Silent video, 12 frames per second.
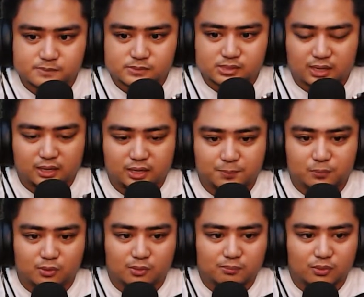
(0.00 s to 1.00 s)
Tayo na,
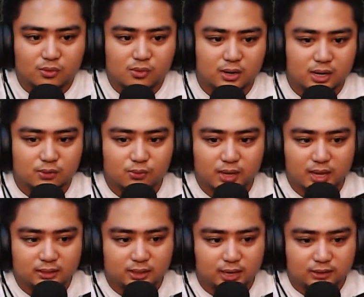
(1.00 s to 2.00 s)
bu buong laro
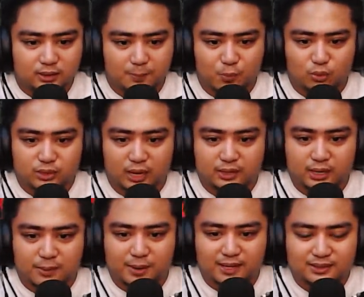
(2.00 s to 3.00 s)
yata natin. Pre, na ano
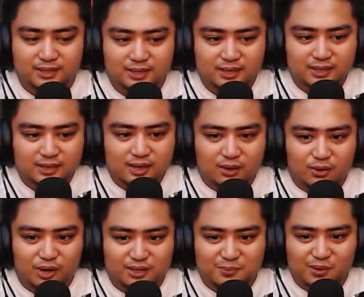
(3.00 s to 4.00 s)
naman,
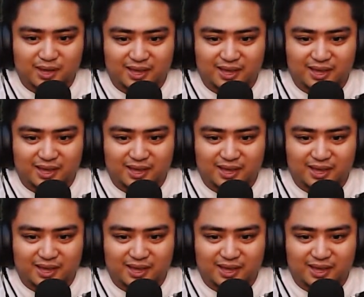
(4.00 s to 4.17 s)
Kulit mo eh!